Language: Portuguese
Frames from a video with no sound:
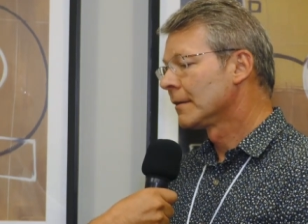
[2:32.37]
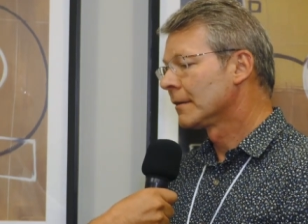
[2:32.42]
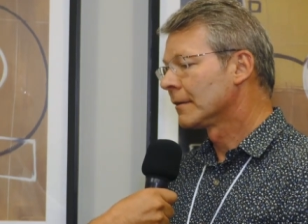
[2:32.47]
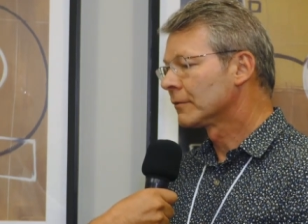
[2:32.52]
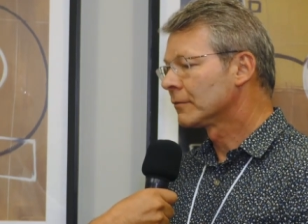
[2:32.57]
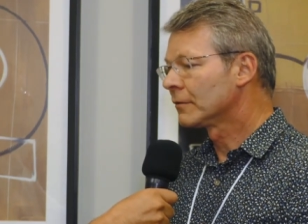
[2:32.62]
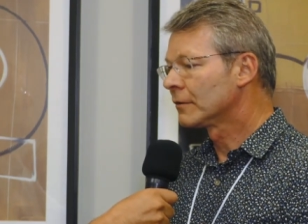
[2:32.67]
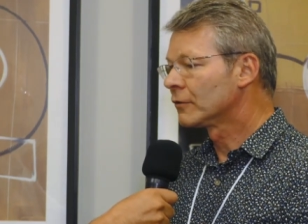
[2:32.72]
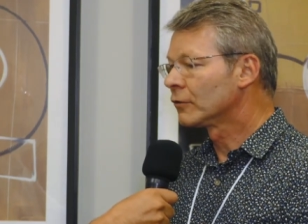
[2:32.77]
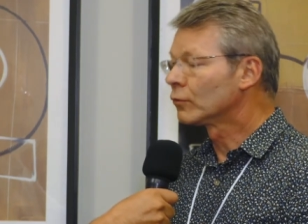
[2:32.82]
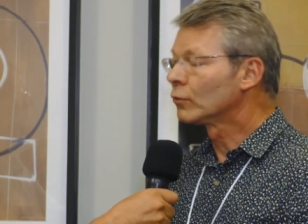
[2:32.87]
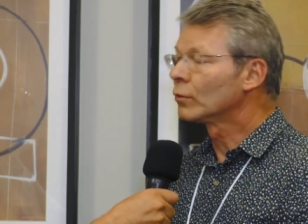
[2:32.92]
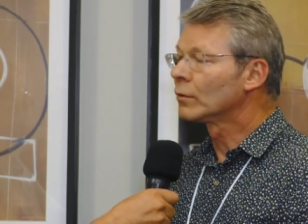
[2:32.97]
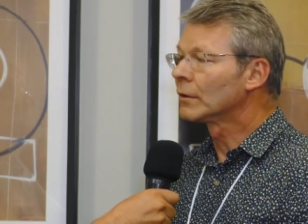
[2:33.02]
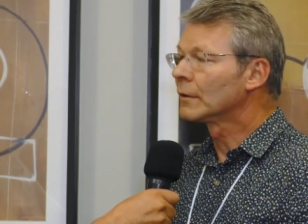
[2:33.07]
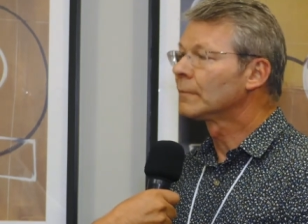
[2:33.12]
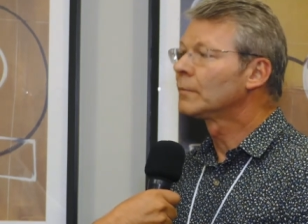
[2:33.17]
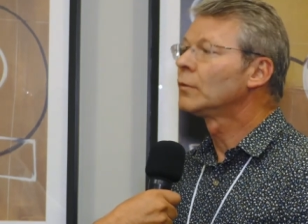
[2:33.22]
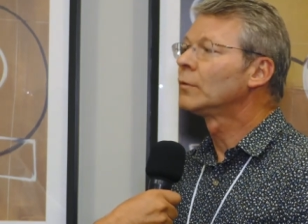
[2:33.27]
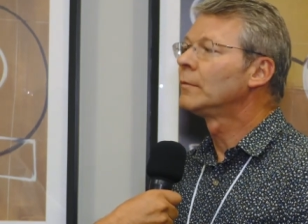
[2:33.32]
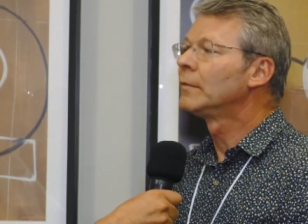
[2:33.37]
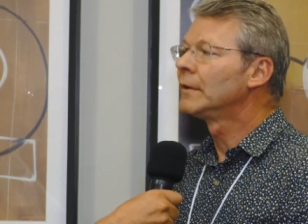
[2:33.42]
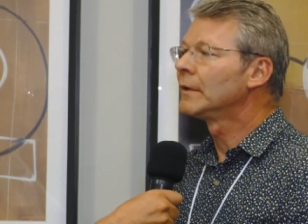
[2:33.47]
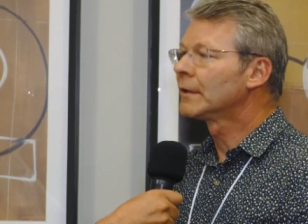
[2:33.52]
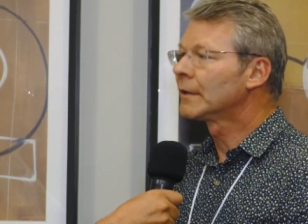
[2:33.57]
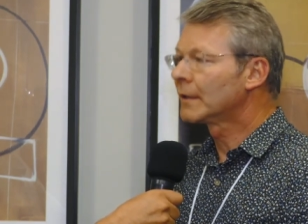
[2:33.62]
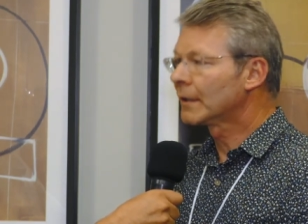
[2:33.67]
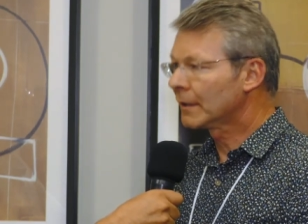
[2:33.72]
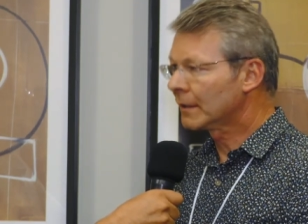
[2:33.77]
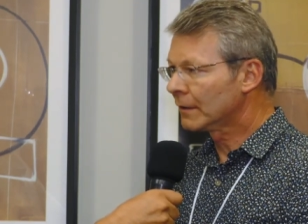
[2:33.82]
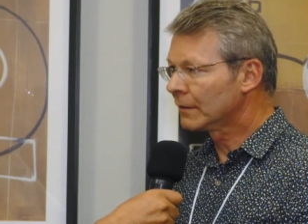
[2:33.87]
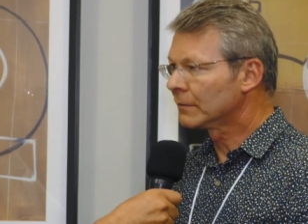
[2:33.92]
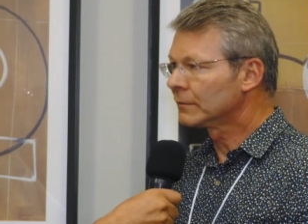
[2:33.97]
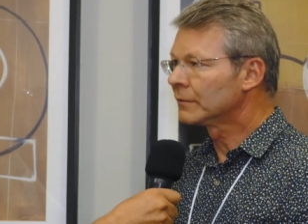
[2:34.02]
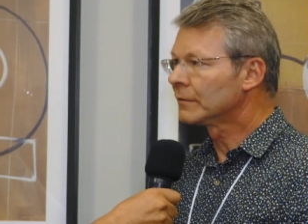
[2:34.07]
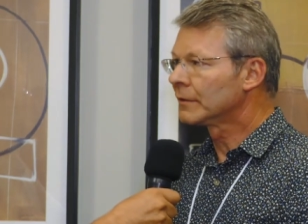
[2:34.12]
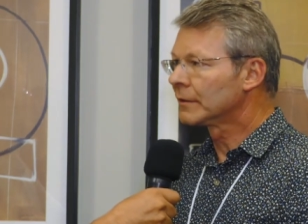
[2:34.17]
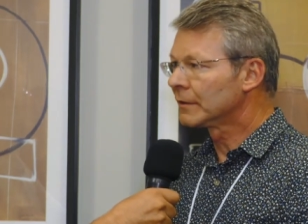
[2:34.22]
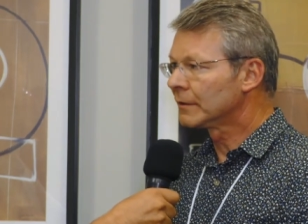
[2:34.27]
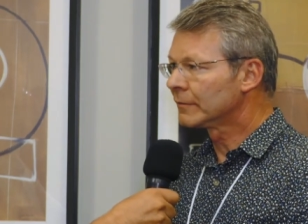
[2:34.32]
da sua editora publica
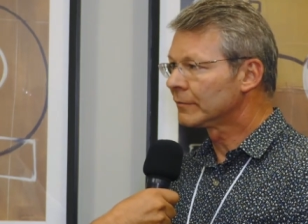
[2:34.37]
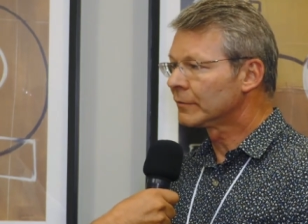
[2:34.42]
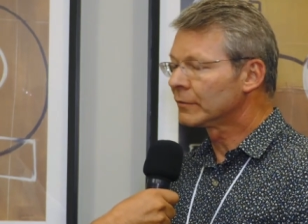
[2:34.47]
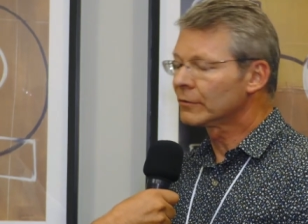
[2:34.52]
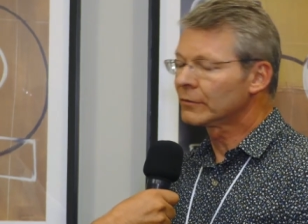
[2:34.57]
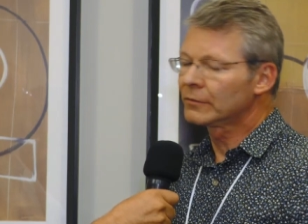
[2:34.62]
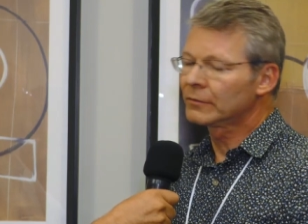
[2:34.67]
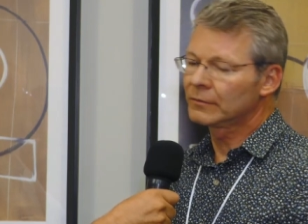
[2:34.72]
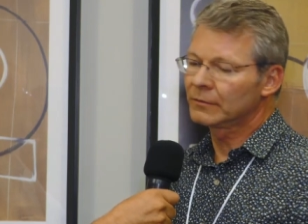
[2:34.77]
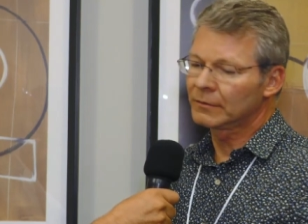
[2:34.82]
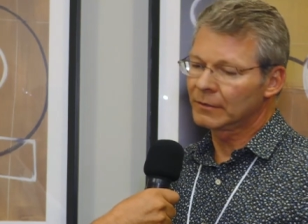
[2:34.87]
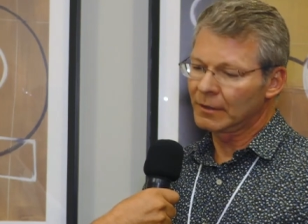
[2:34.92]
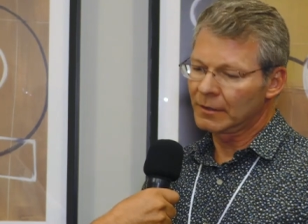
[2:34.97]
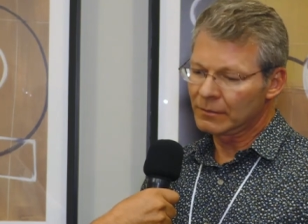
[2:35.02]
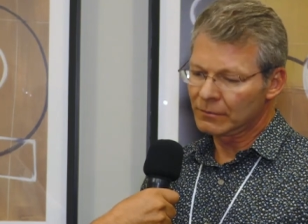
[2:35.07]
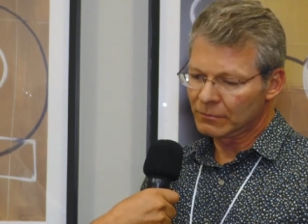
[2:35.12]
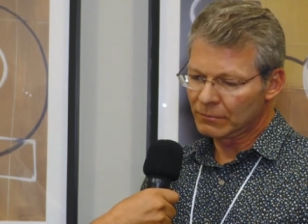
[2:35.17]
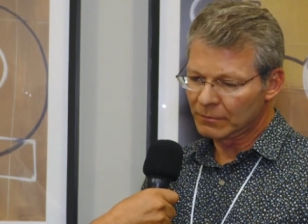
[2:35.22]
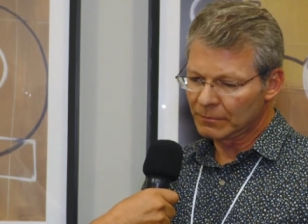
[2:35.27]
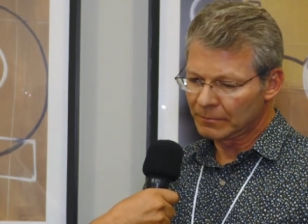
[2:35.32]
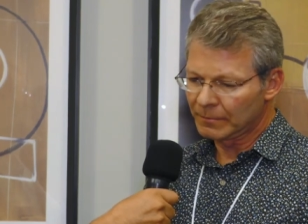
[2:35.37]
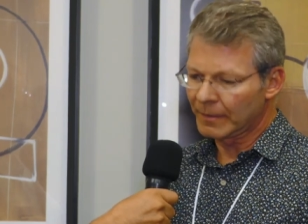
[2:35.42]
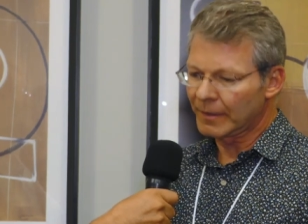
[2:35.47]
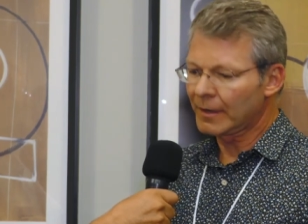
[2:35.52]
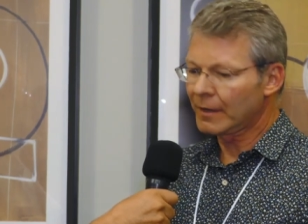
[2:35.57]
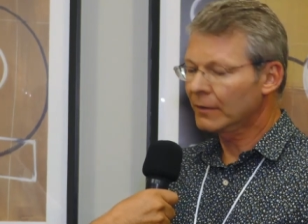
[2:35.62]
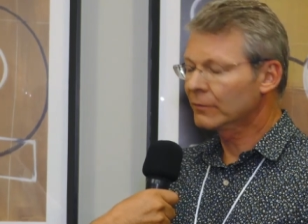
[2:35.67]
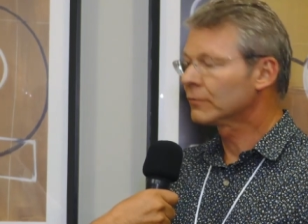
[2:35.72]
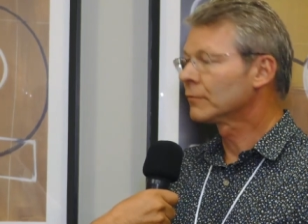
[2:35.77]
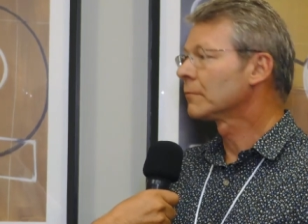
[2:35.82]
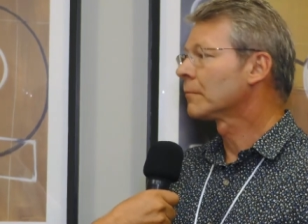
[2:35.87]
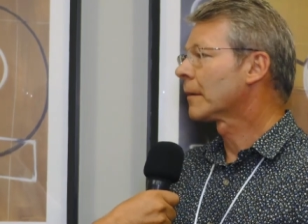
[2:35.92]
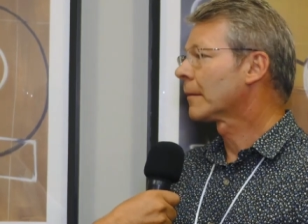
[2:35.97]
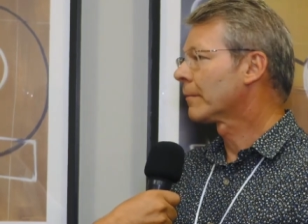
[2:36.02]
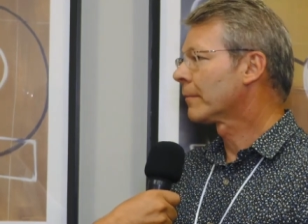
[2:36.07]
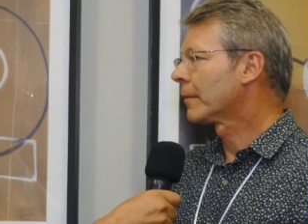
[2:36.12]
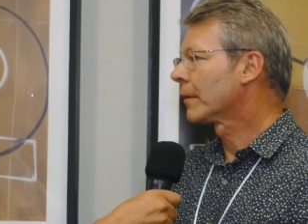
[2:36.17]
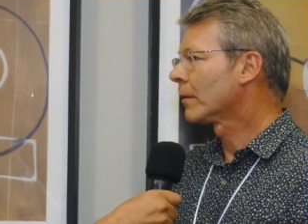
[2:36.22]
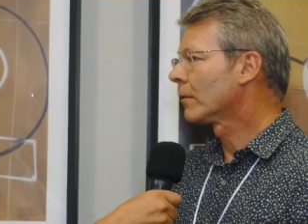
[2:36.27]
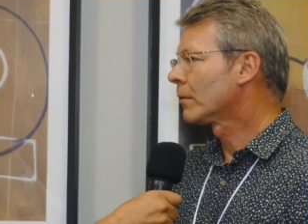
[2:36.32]
os livros tanto impresso em
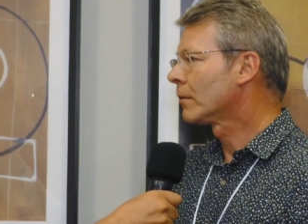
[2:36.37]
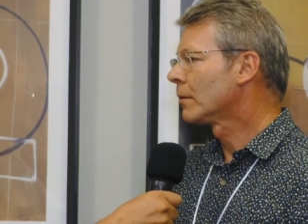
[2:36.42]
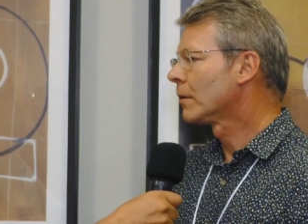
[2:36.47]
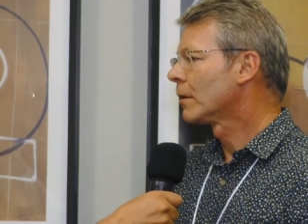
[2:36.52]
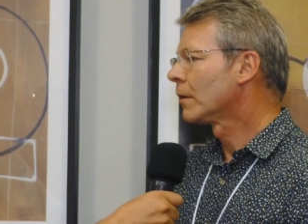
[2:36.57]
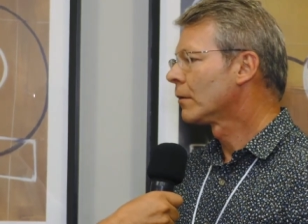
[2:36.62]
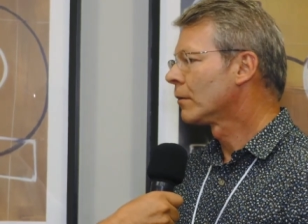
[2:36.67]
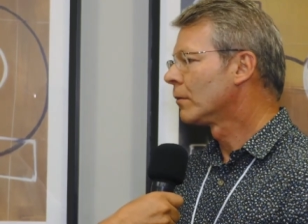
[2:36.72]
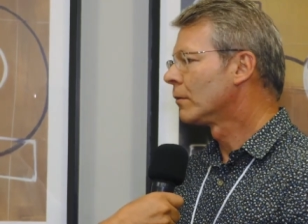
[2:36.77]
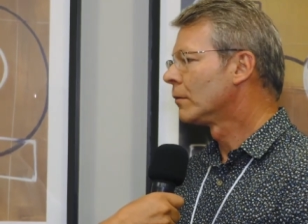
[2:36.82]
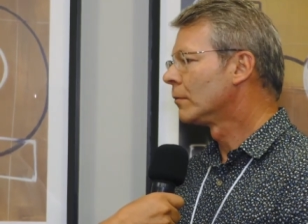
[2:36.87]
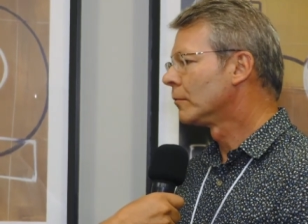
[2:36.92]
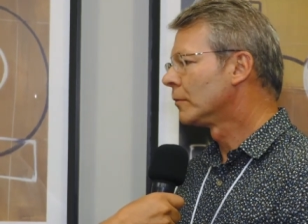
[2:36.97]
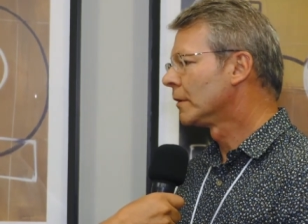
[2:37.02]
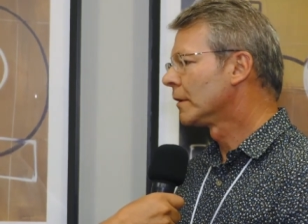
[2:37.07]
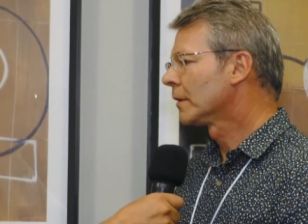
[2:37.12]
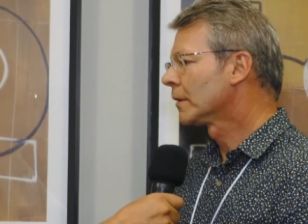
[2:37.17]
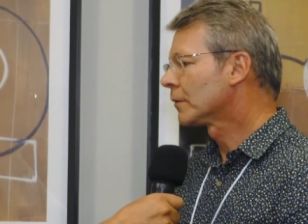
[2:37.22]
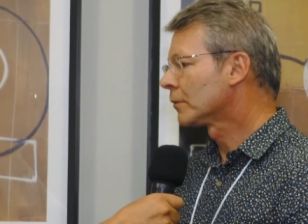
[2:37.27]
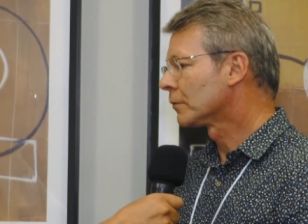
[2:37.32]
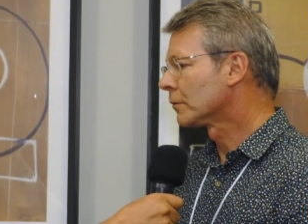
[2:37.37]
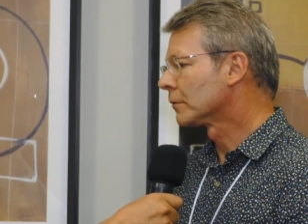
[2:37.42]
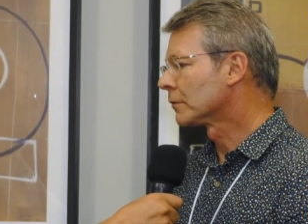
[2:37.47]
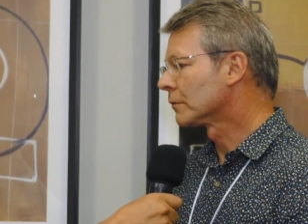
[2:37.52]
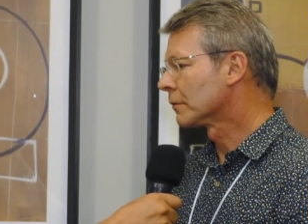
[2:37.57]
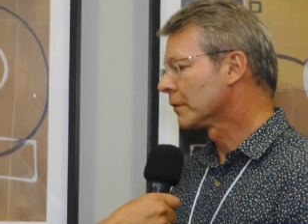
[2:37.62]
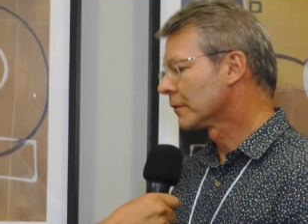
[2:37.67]
papel como eletrônico.